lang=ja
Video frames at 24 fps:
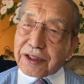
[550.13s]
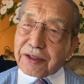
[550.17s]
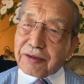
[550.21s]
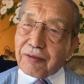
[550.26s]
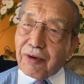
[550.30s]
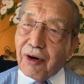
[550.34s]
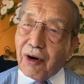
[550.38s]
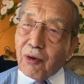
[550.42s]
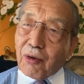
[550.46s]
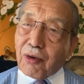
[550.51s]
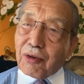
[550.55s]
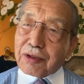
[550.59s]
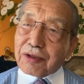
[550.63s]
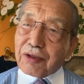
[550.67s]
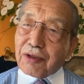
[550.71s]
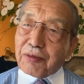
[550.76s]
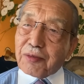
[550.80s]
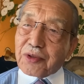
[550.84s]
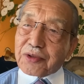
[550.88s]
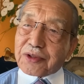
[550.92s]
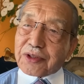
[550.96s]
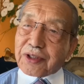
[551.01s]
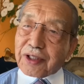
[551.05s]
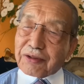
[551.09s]
銀は誇りを
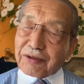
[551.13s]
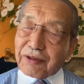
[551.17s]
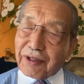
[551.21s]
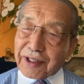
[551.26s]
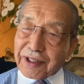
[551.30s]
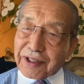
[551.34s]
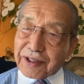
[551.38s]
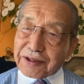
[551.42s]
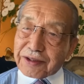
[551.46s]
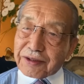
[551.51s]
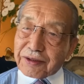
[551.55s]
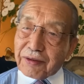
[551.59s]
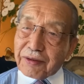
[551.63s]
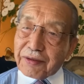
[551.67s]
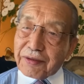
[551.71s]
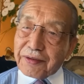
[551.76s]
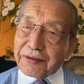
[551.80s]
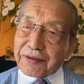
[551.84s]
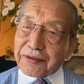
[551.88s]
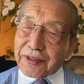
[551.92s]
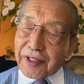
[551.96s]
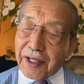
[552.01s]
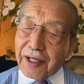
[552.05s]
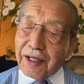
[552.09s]
持ってるわけですよ。
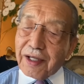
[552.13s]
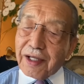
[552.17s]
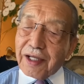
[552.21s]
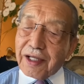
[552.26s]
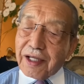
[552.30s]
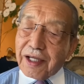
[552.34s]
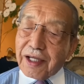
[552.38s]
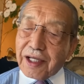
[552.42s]
ね。